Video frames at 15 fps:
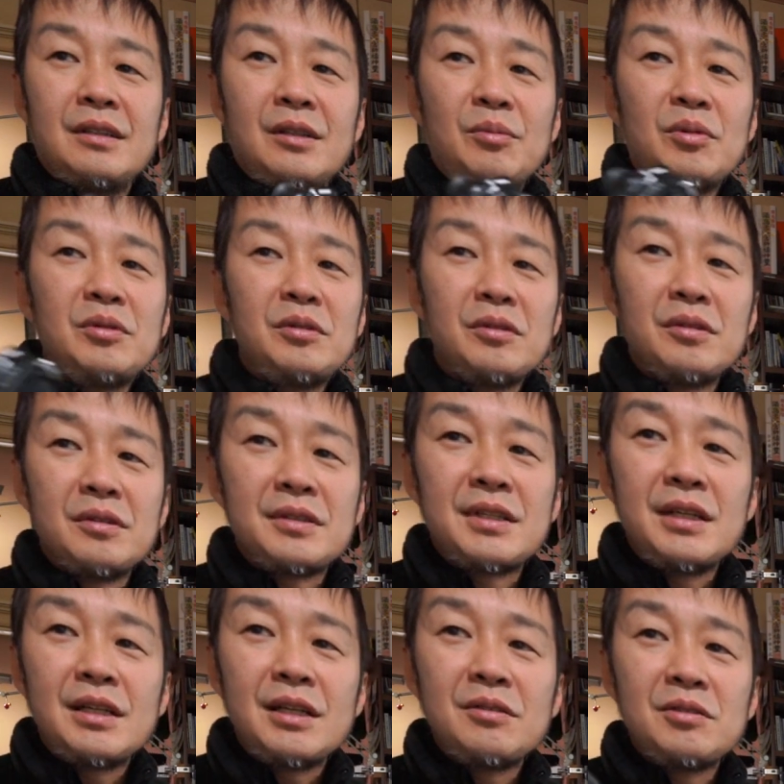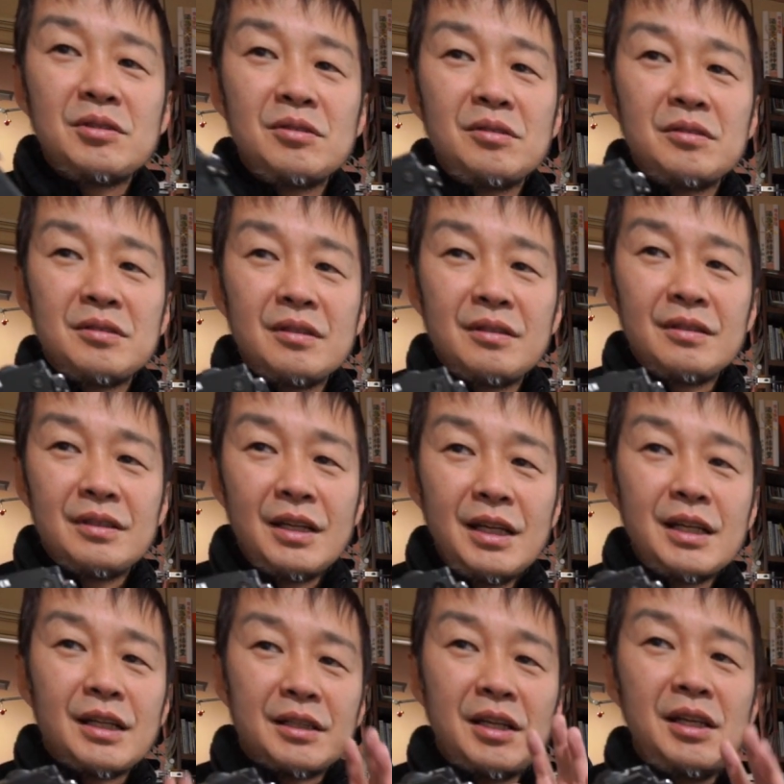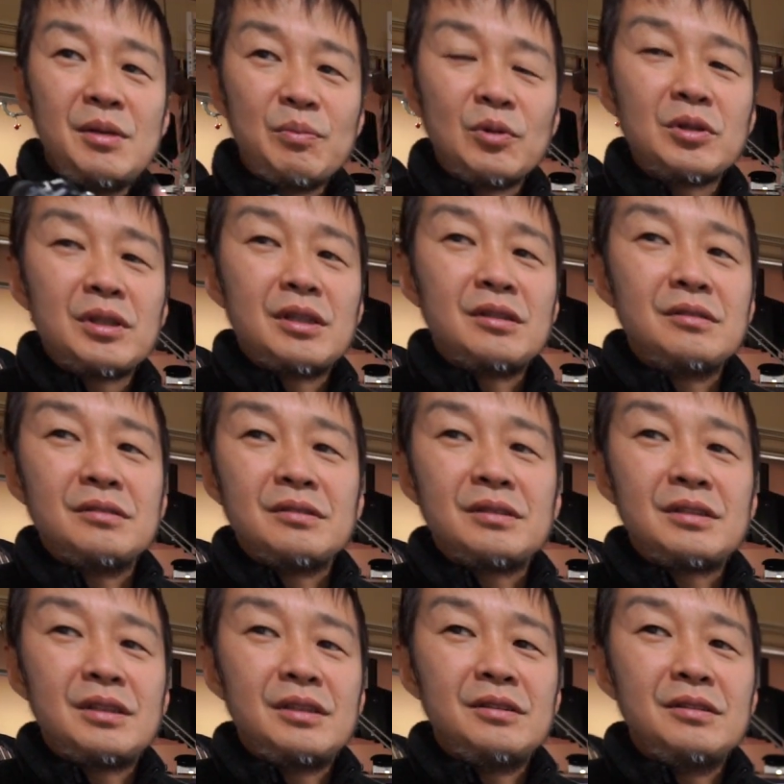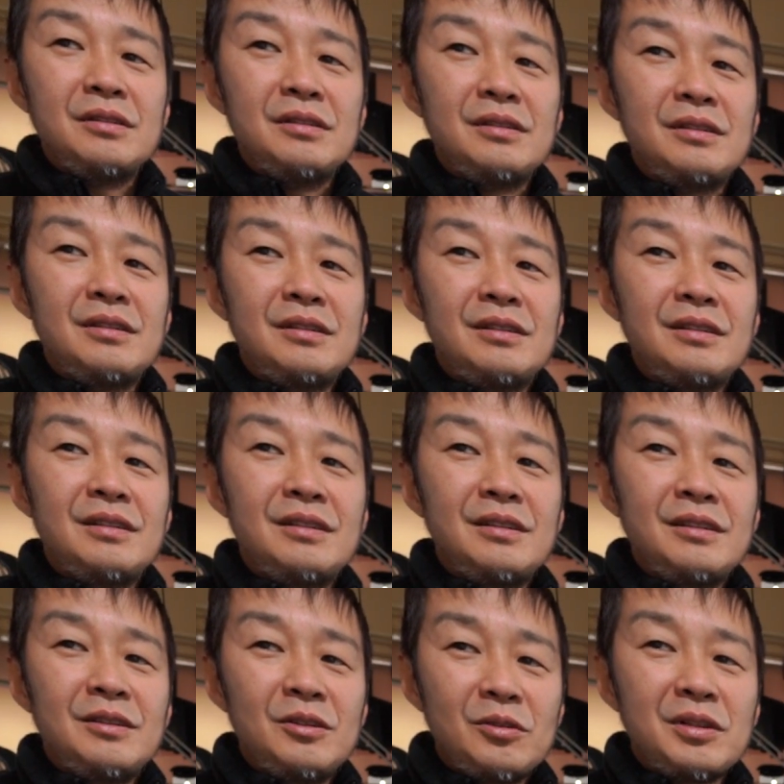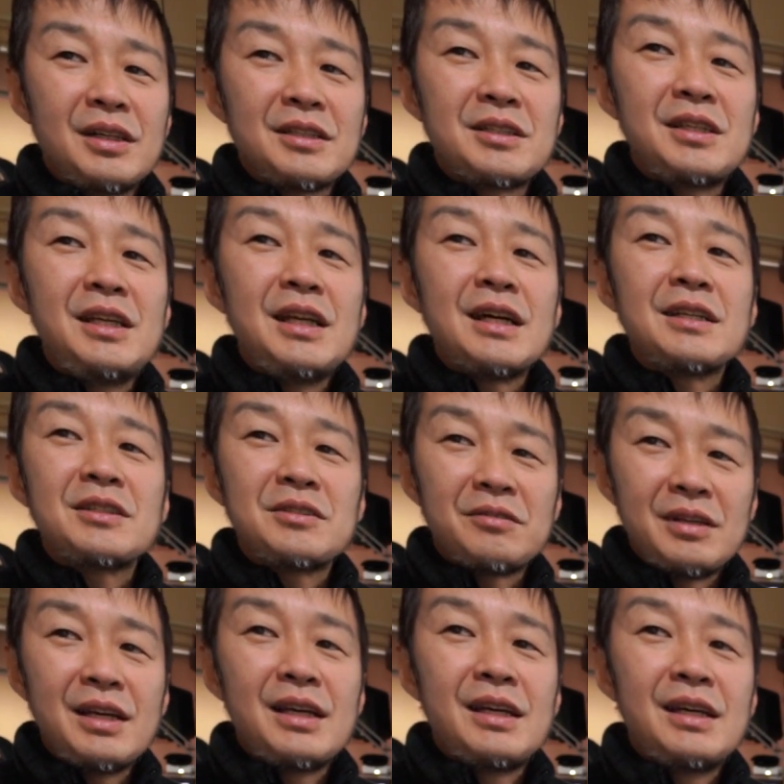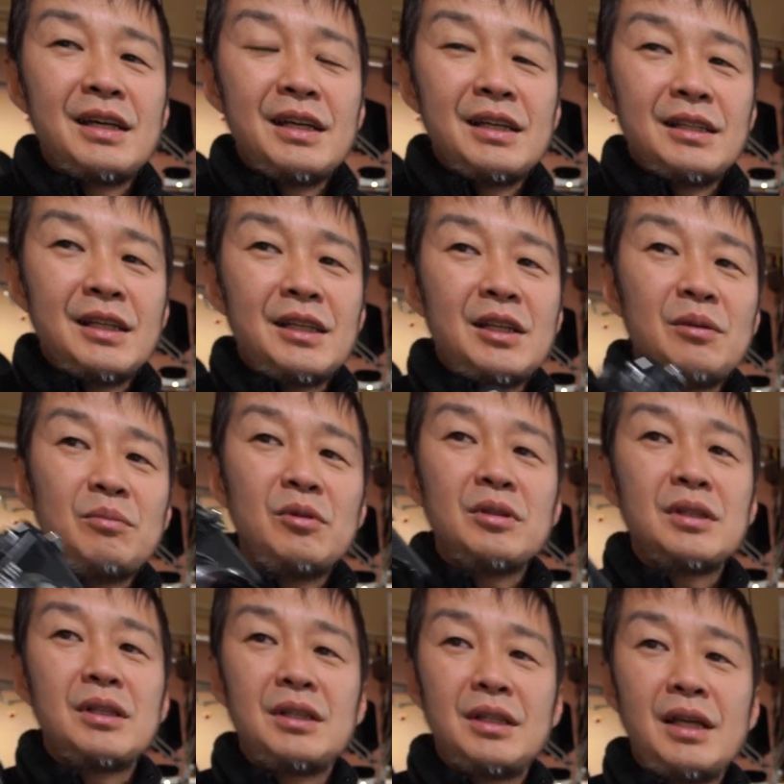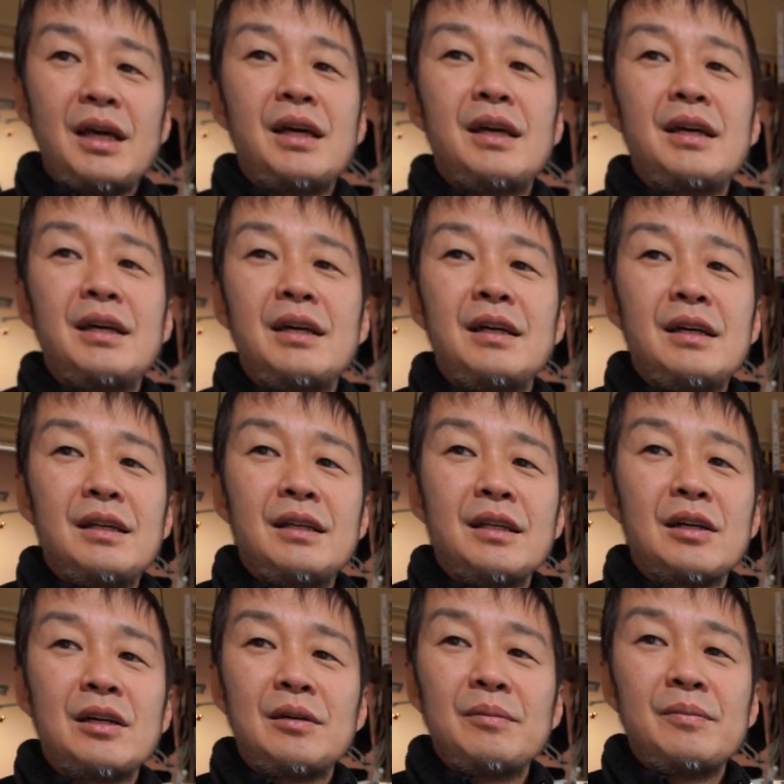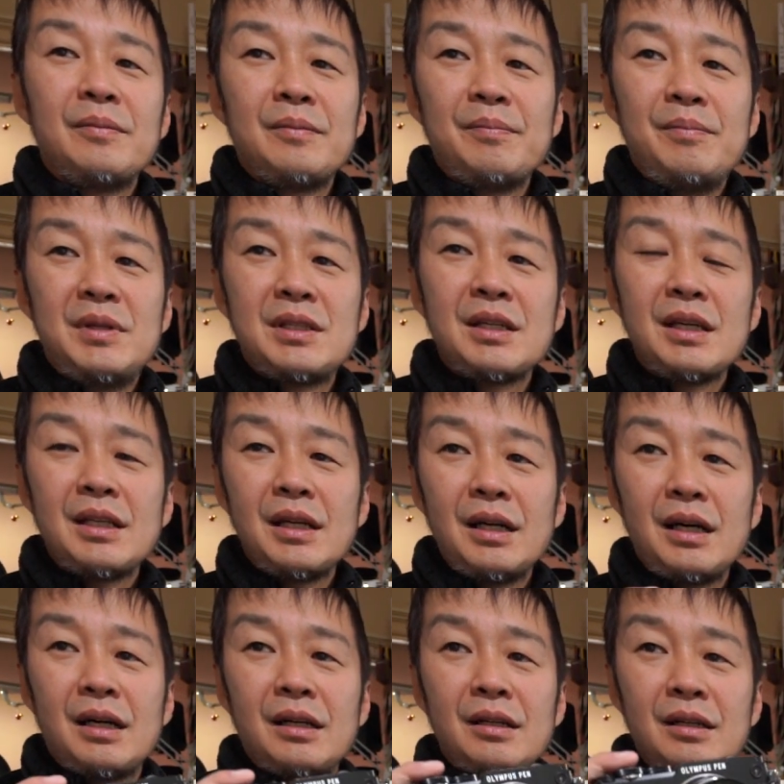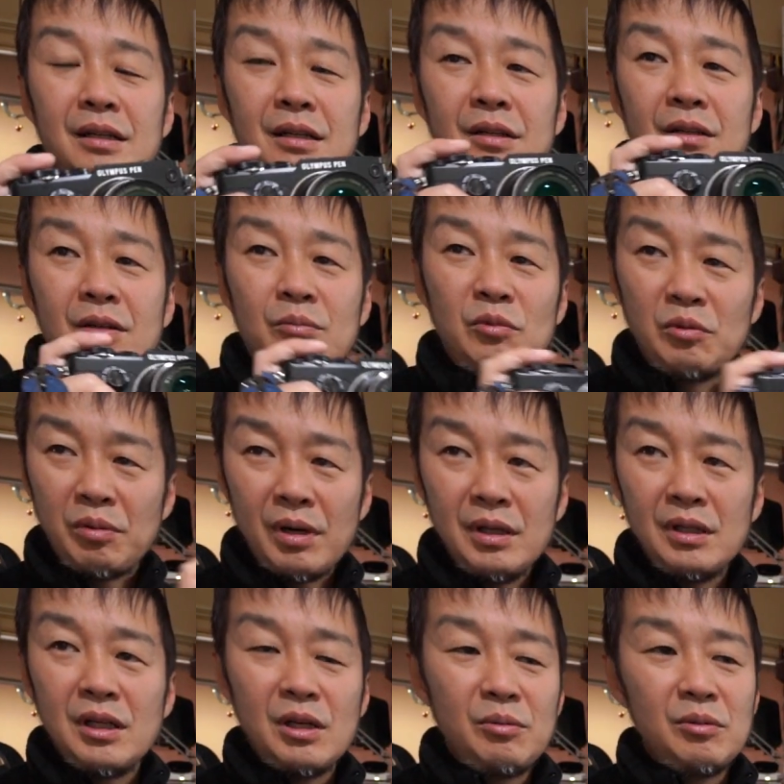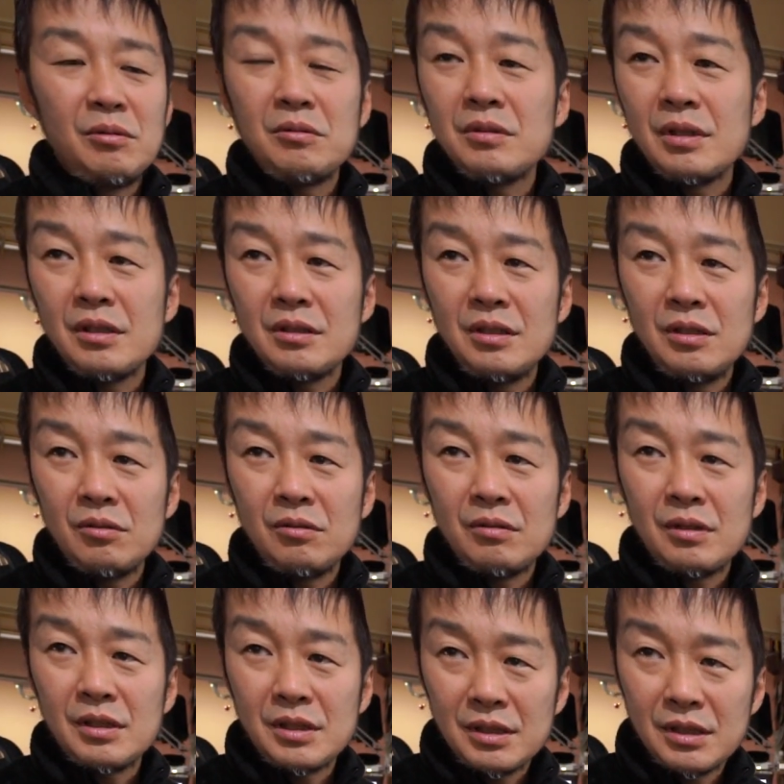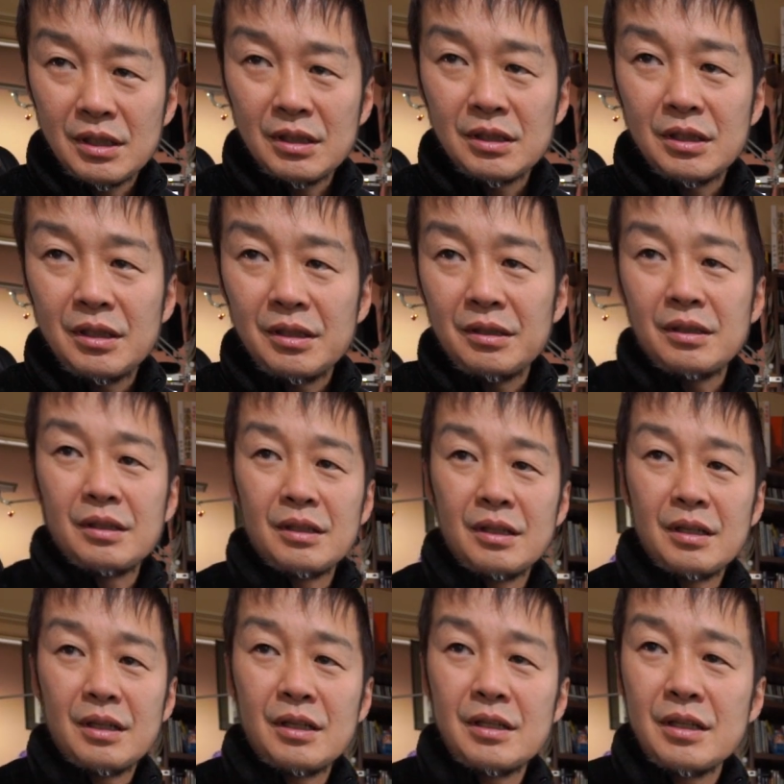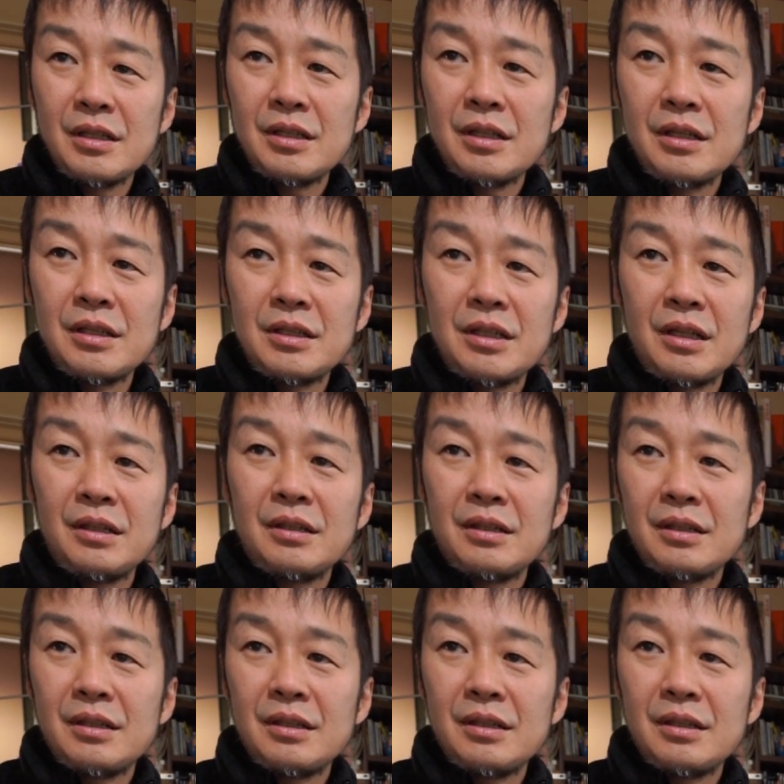と僕の性格上何か手に持ってるっていうのが好きなんですよねで手持っていてなんか見つけたらもうファインダーも覗かずにこうカシャカシャカシャカシャカシャカシャ